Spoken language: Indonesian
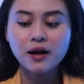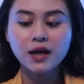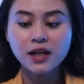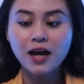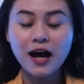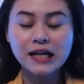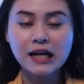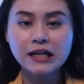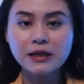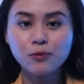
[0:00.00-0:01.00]
karena ini
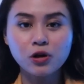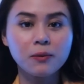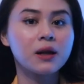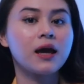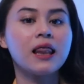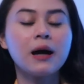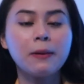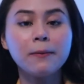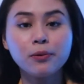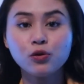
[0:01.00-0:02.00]
harganya murah meriah
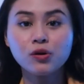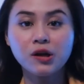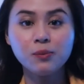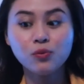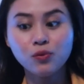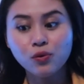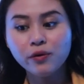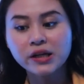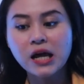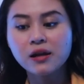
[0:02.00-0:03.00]
80.000
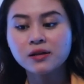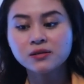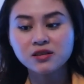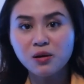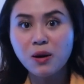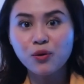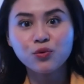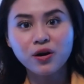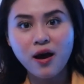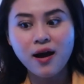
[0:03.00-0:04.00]
dan
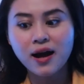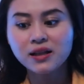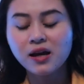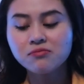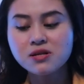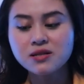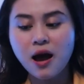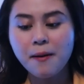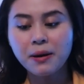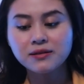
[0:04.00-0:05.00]
serbaguna, kalian
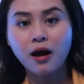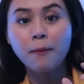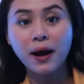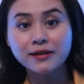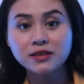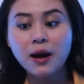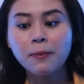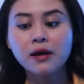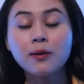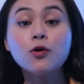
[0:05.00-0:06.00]
bisa masak apa aja
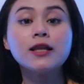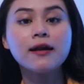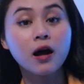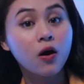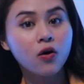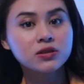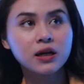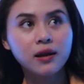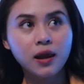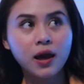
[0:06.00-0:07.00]
apalagi buat anak kos
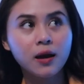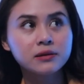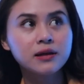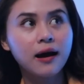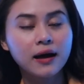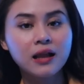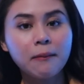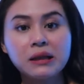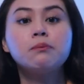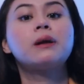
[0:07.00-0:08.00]
ini sangat
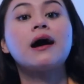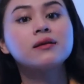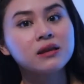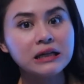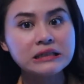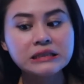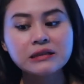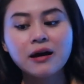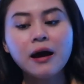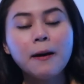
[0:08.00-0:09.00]
amat
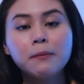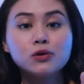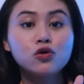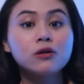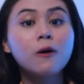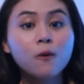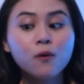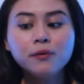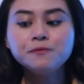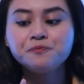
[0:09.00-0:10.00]
praktis menurut aku.